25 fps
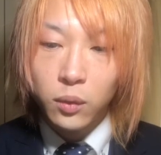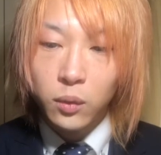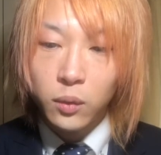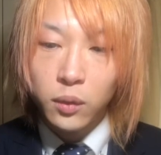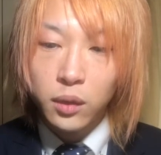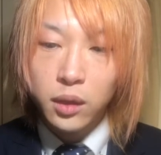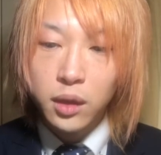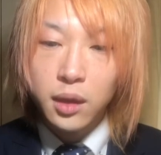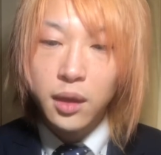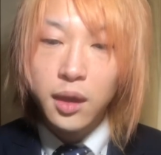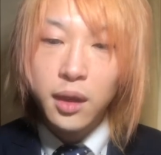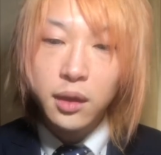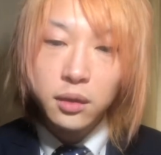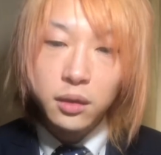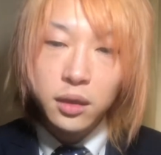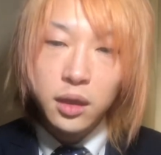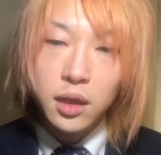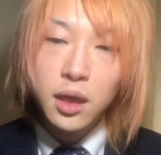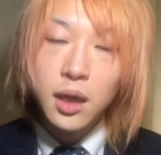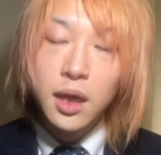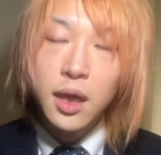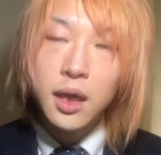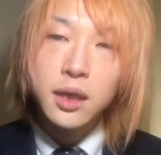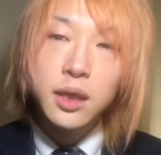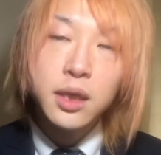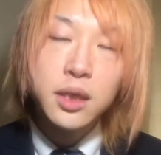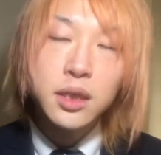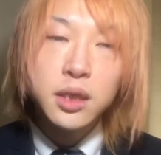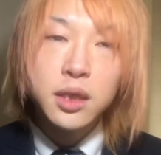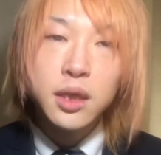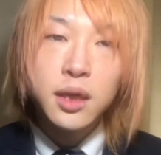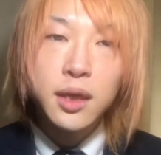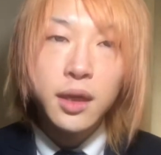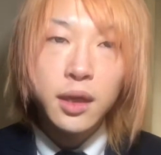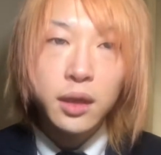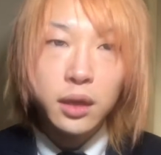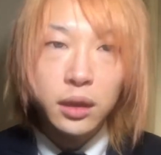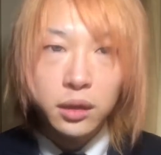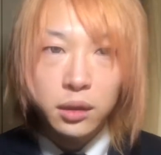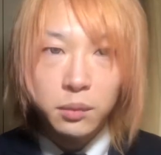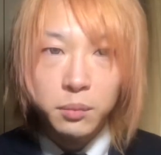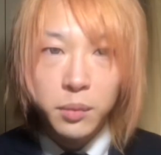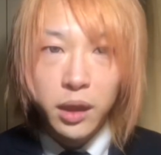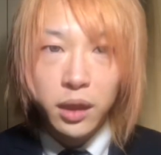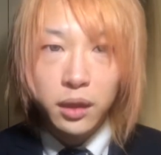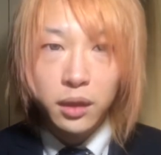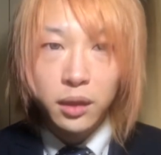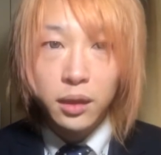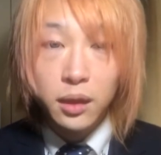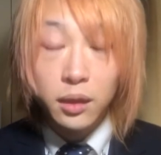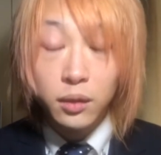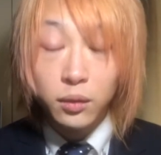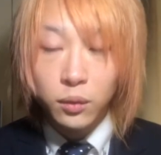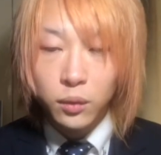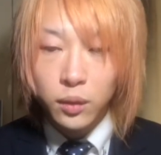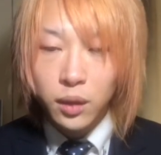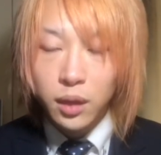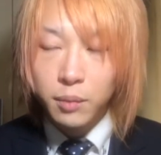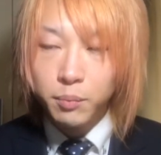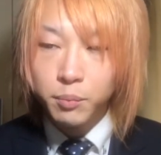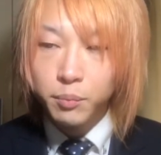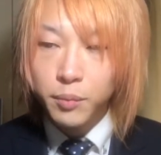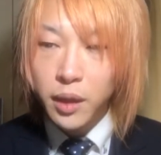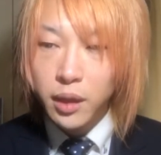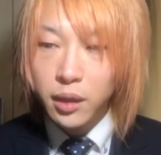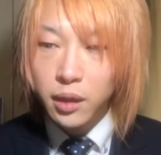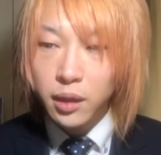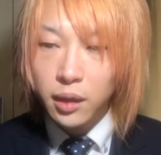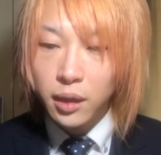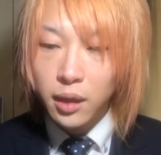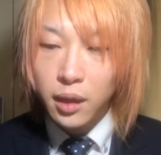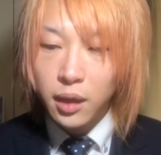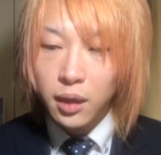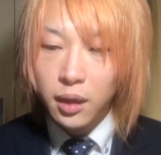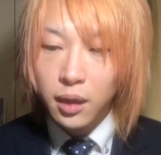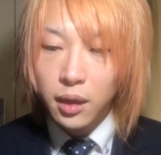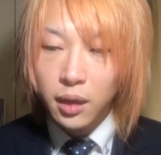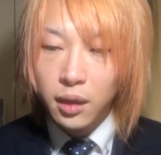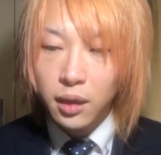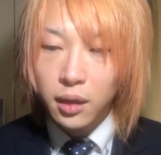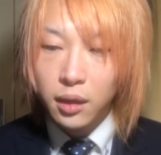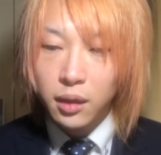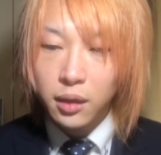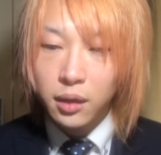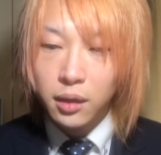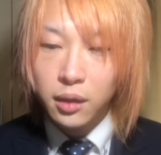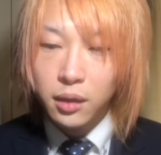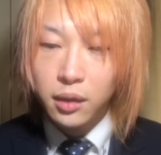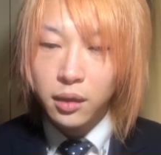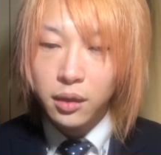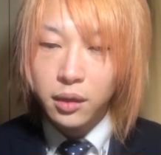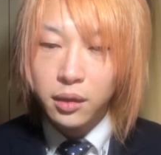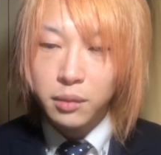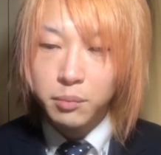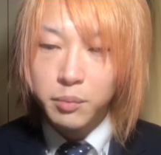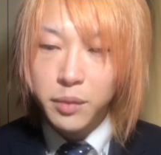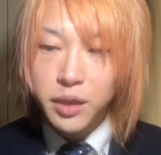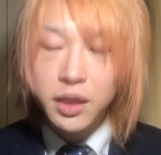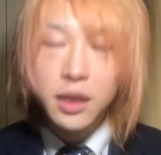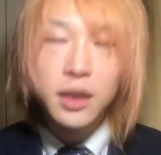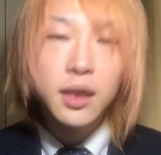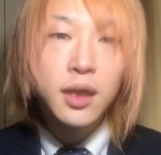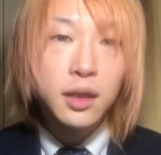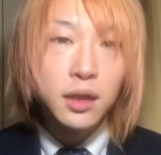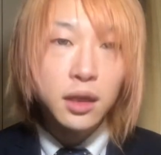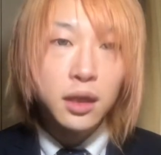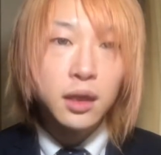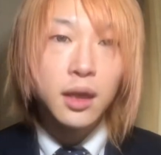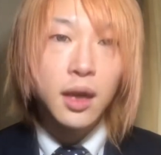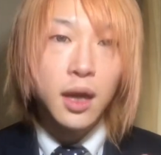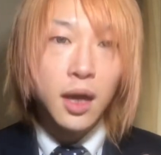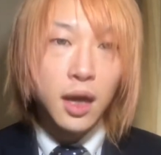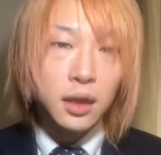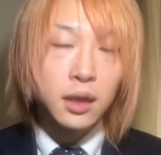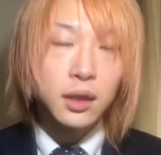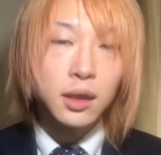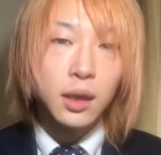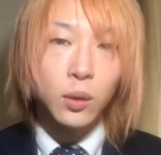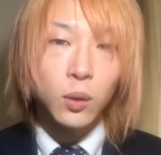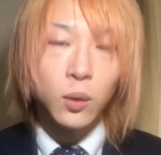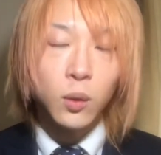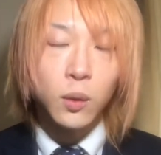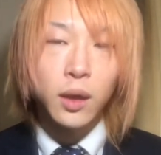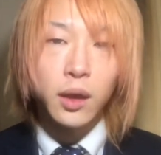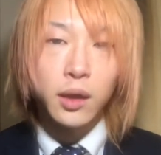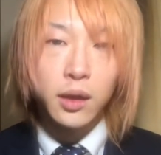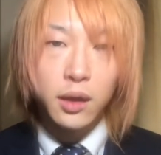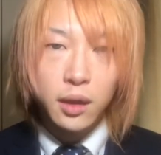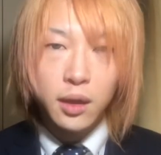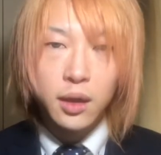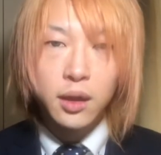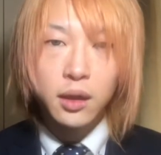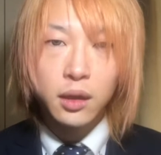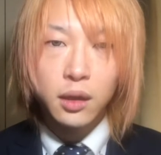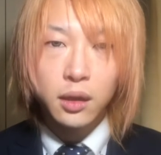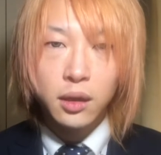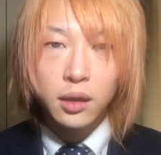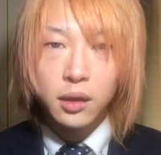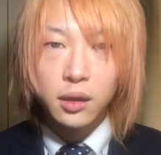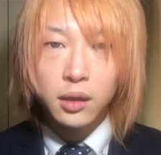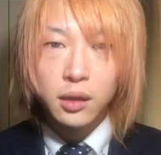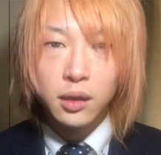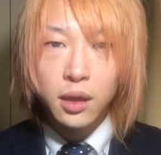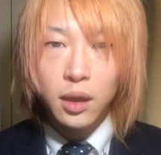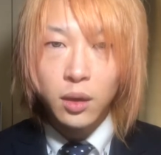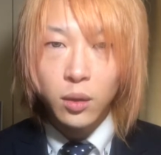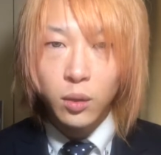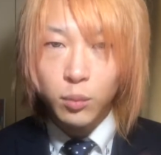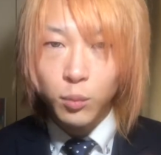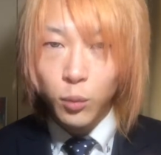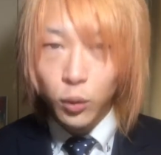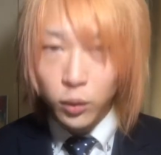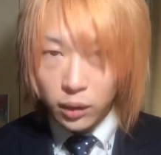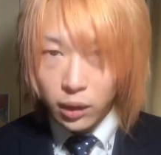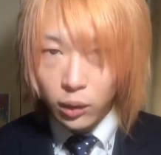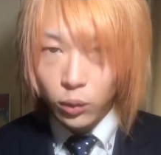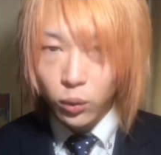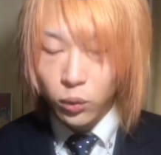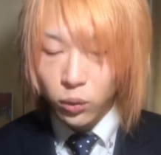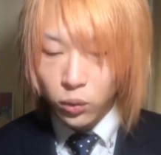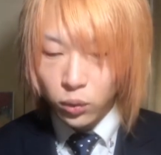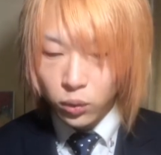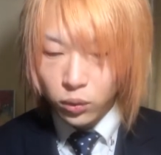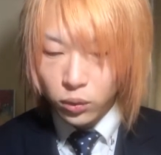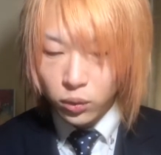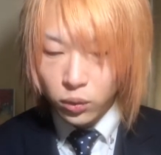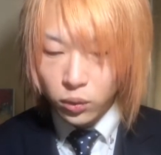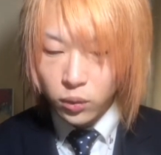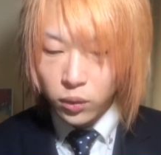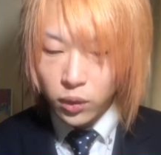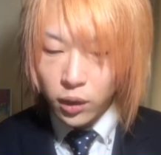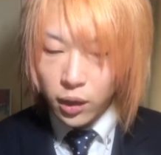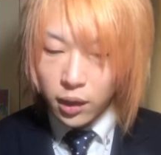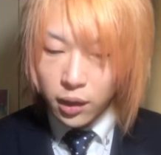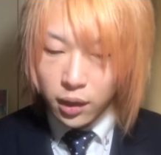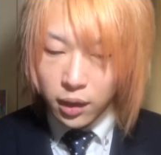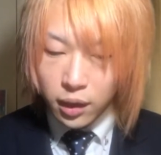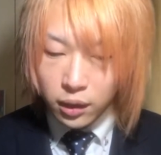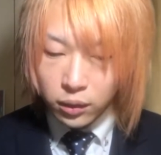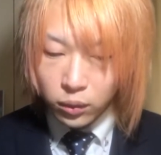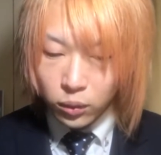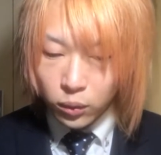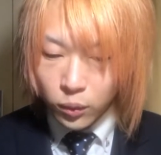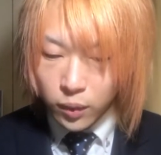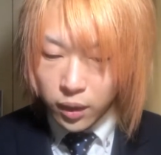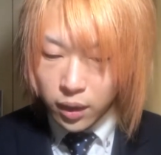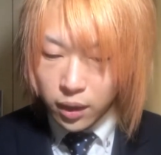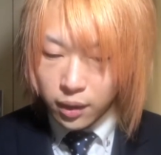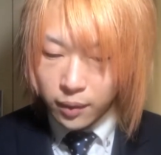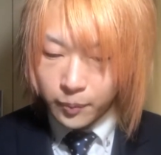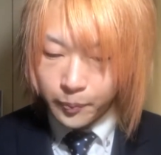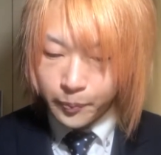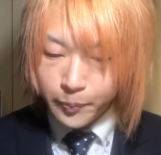気軽に話し合える場っていうのがやっぱり身近にあった方がいいなって思ったことと、あとは